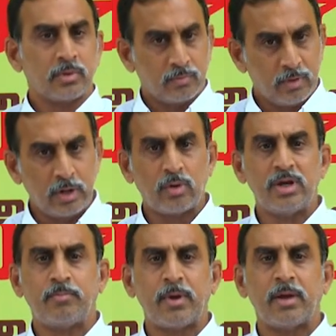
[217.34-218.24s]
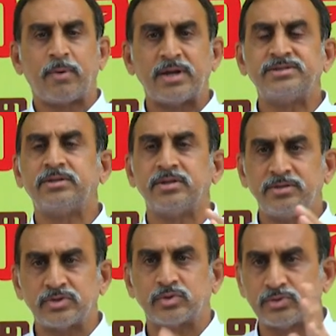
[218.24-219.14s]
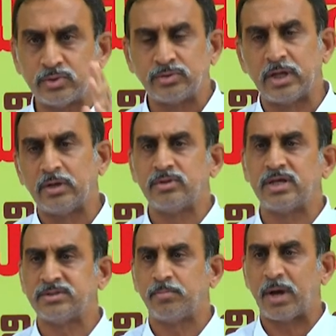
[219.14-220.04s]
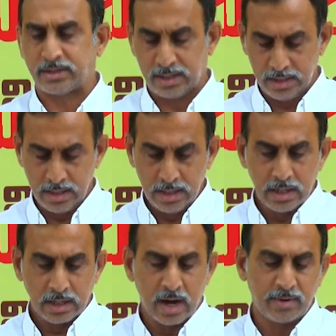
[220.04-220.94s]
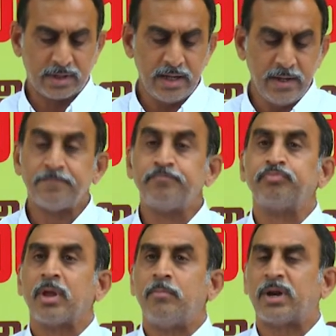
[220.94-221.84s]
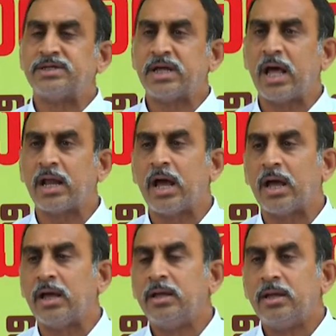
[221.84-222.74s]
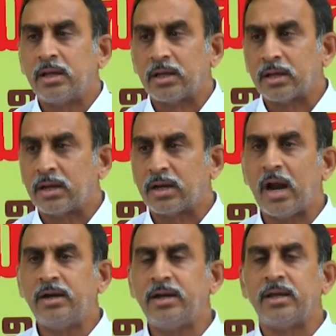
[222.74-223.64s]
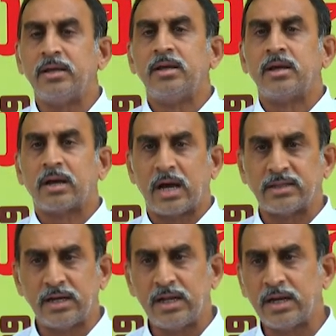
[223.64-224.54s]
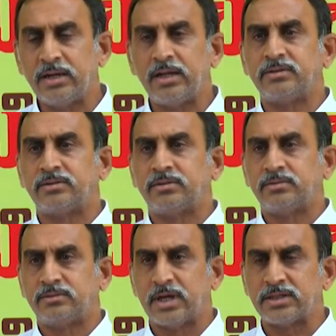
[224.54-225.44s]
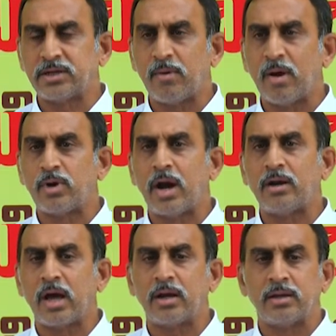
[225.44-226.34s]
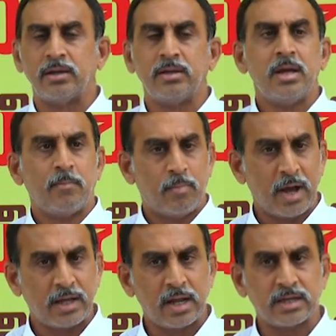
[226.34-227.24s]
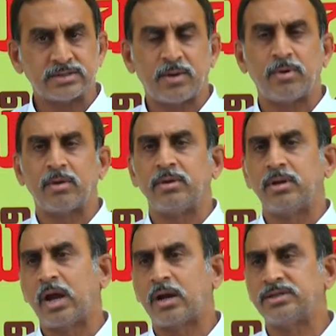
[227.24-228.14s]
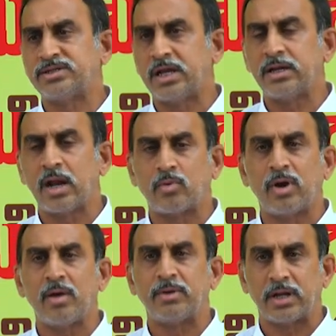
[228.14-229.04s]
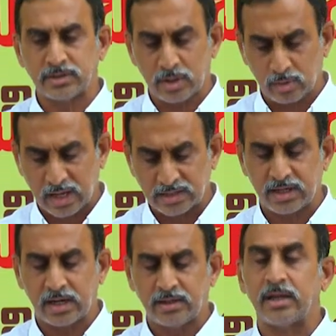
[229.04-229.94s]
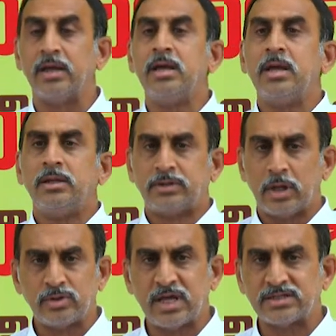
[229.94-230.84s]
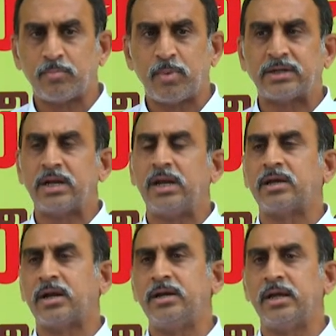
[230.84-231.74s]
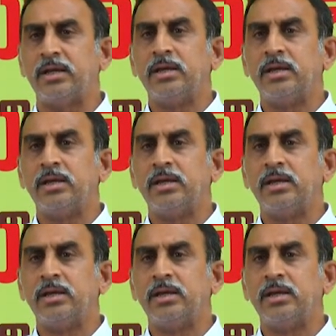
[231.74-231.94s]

వెలుగులు నింపే పరిస్థితిని తీసుకొస్తుంది తెలుగుదేశం పార్టీ కాబట్టి ప్రజలారా రాండి కదలి రండి చంద్రబాబు నాయుడు గారి బహిరంగ సభ ఎక్కడ జరిగినా కూడా మీరందరూ కలిసి రండి తెలుగుదేశం పార్టీలోకి రండి